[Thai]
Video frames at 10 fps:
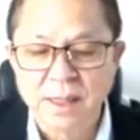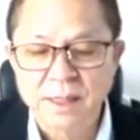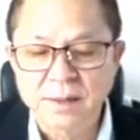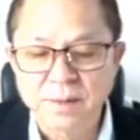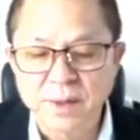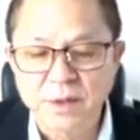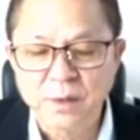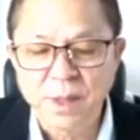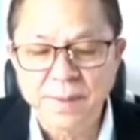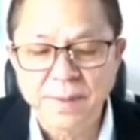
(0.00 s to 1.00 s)
เกิน
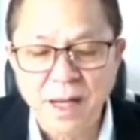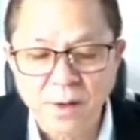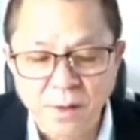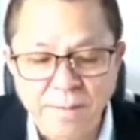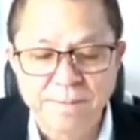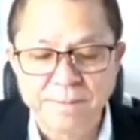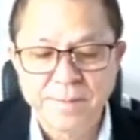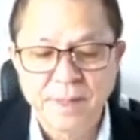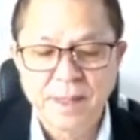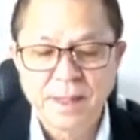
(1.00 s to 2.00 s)
กรอบที่มีการประ
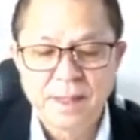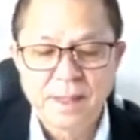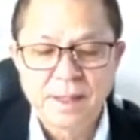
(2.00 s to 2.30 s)
กาศไว้